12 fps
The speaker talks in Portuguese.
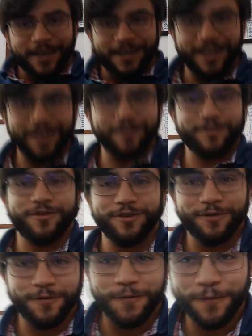né, que eu estou
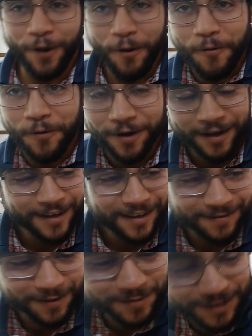no flow
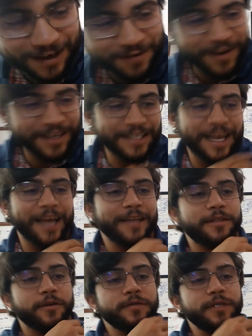Vamos levar a ideia
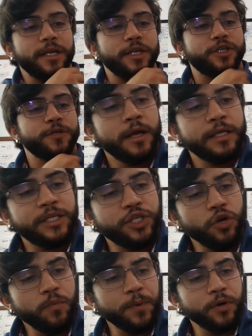então. Seguinte, esse
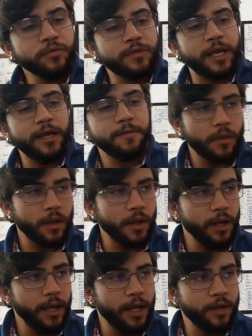dia eu perguntei
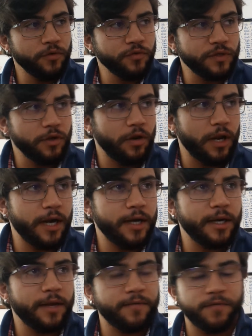é, num
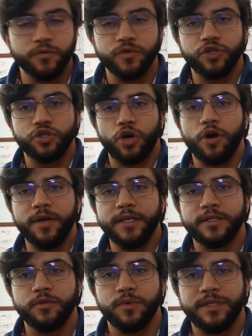celular, né? Num
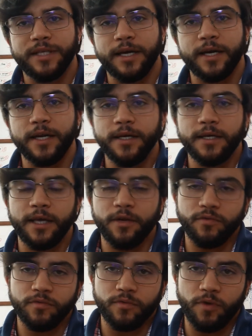stories, no Instagram, quem
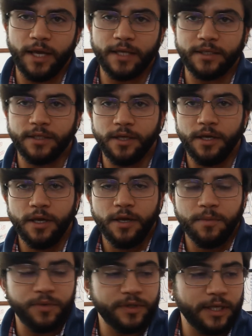não conhece
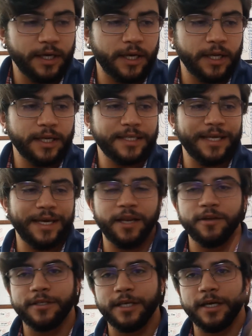o Instagram, ainda segue lá
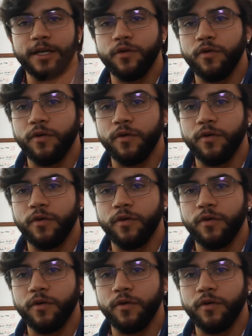no Instagram, que